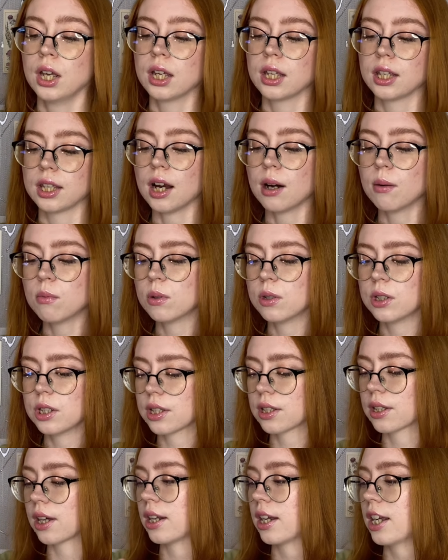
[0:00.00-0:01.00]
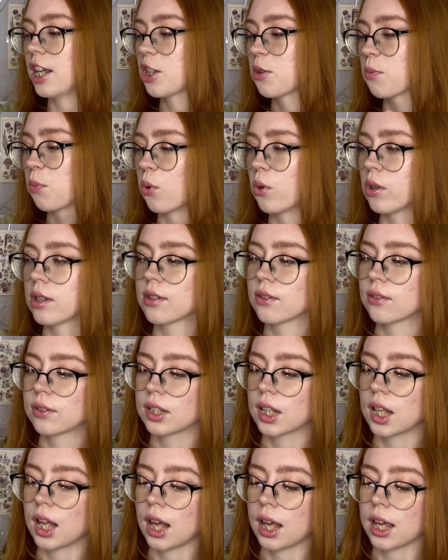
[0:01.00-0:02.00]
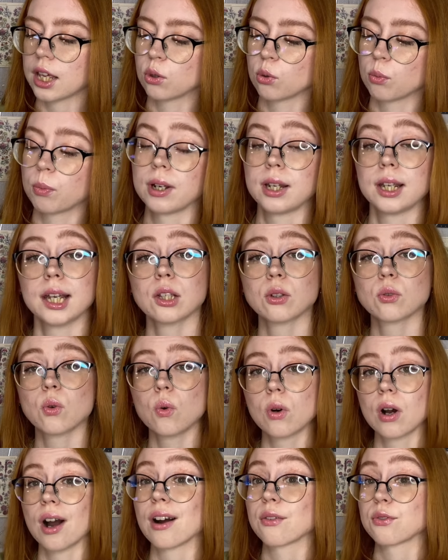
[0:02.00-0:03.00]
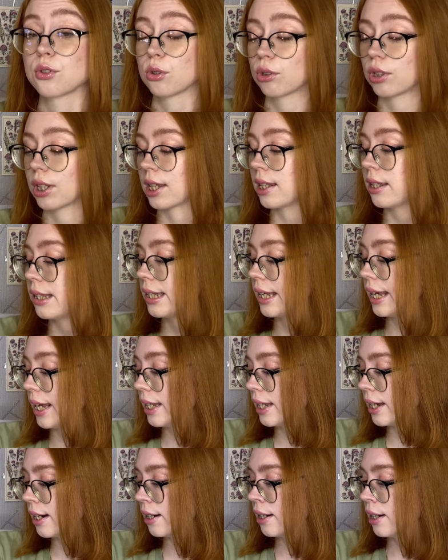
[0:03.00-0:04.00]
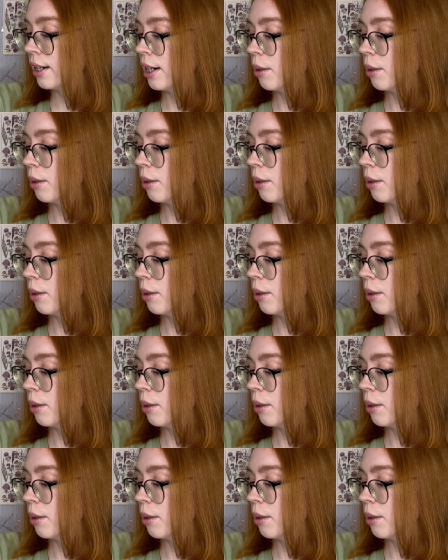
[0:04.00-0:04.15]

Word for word: Я бы скорее использовала эту палетку как все-таки тени,